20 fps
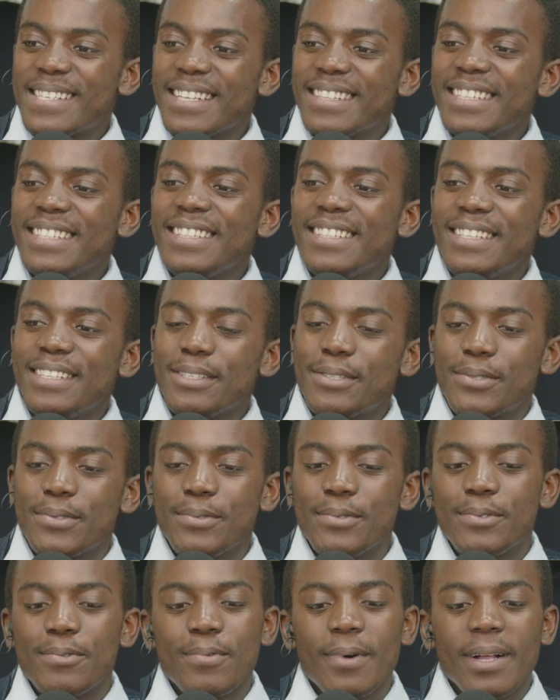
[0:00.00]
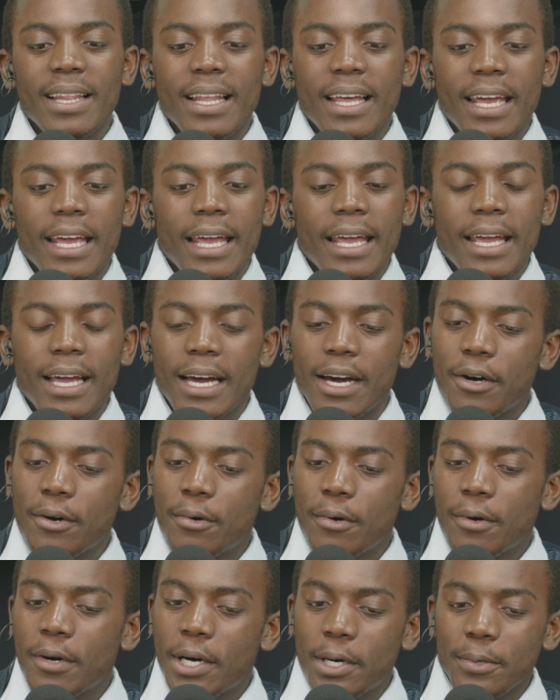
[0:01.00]
mas além disso, qual é a, a,
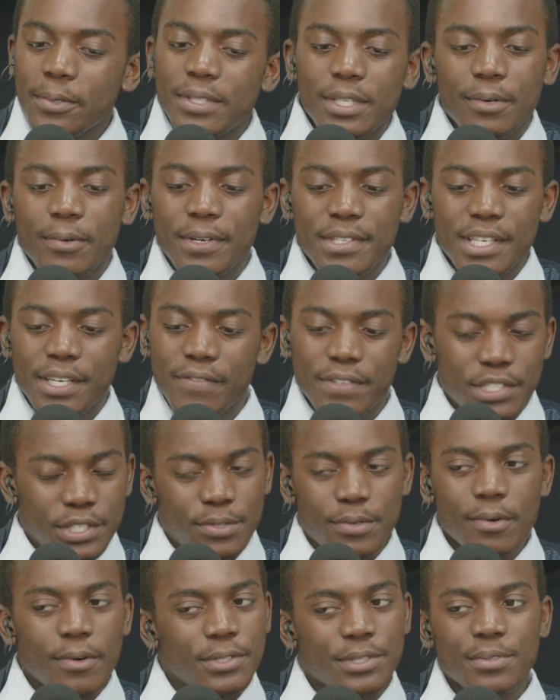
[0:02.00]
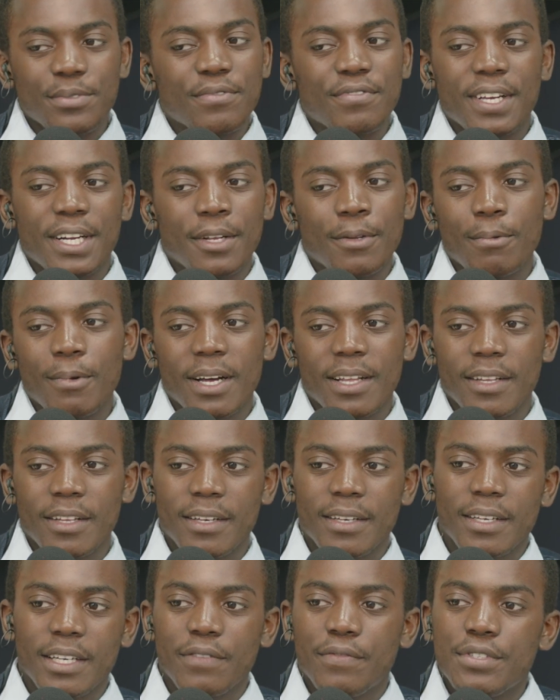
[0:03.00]
outra coisa que vocês não gostam de ver em
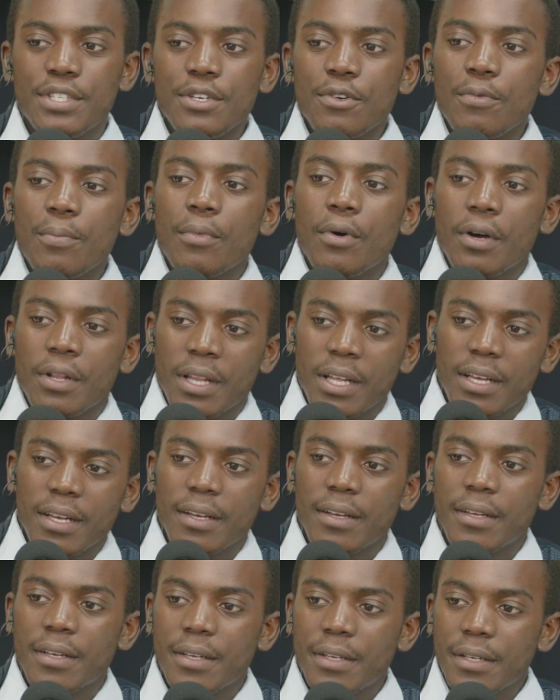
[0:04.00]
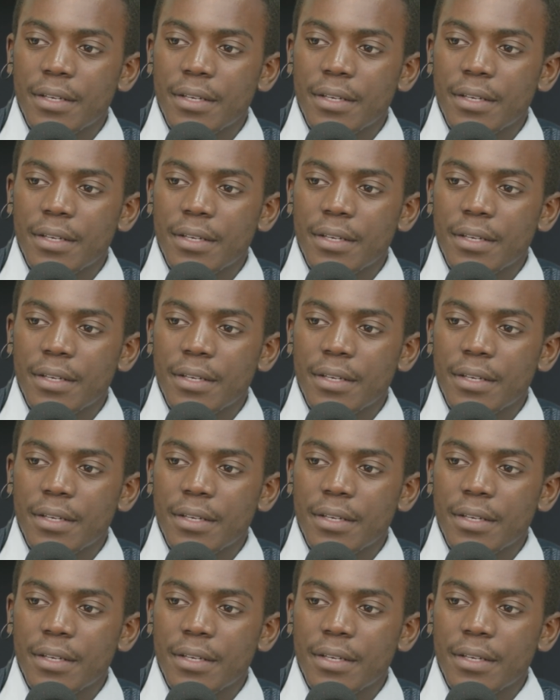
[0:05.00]
Luanda? Que vos incomoda?